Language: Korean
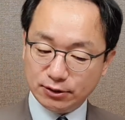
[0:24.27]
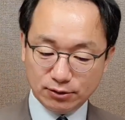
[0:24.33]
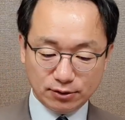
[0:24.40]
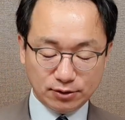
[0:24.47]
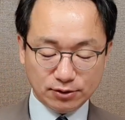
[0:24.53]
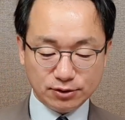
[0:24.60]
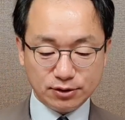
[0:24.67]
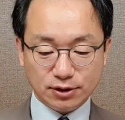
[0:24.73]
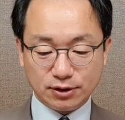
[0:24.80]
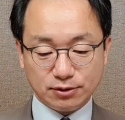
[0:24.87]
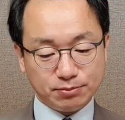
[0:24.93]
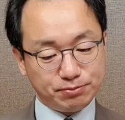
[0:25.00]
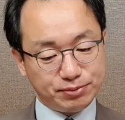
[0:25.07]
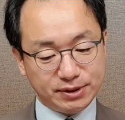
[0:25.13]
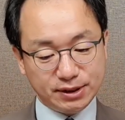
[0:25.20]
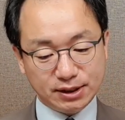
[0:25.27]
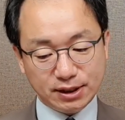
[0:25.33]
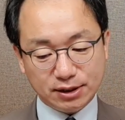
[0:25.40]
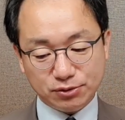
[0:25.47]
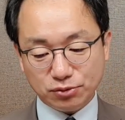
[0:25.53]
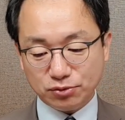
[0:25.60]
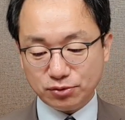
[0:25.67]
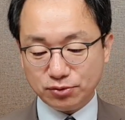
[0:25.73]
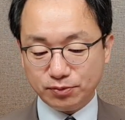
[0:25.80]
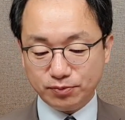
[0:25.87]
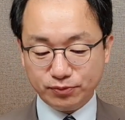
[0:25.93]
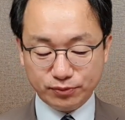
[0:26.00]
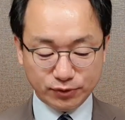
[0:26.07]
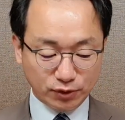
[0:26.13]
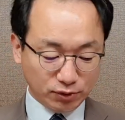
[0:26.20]
어, 진짜 비가
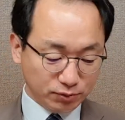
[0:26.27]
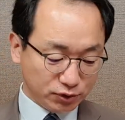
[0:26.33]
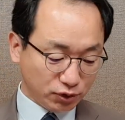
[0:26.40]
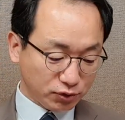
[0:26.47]
조금 너무